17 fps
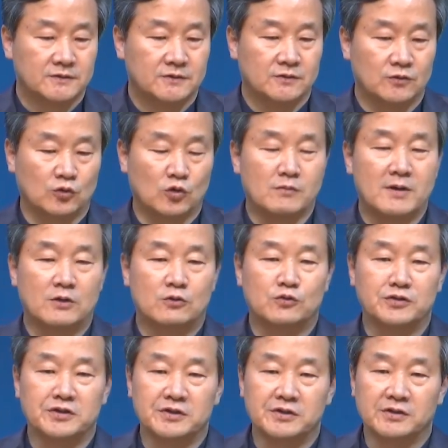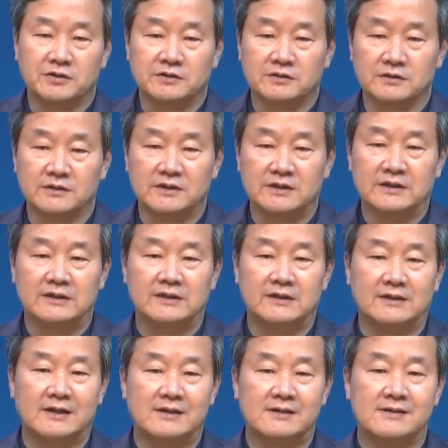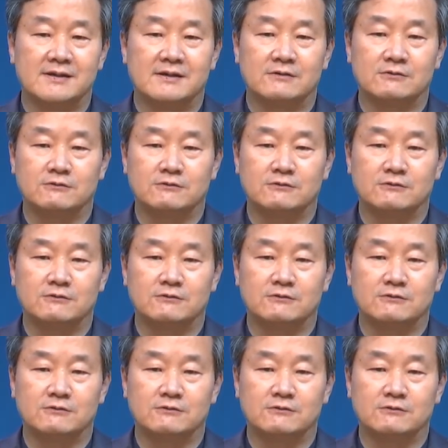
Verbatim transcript: 로마 군인이었던 이 이달리아